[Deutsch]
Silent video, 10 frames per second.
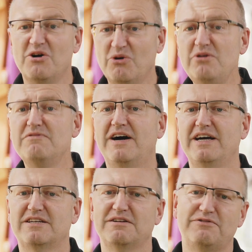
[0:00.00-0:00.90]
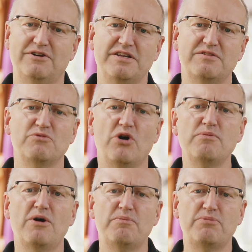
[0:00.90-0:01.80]
Unweit von diesem
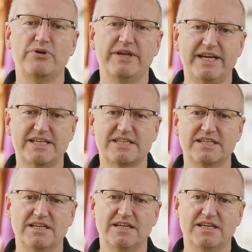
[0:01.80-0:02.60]
Neubauprojekt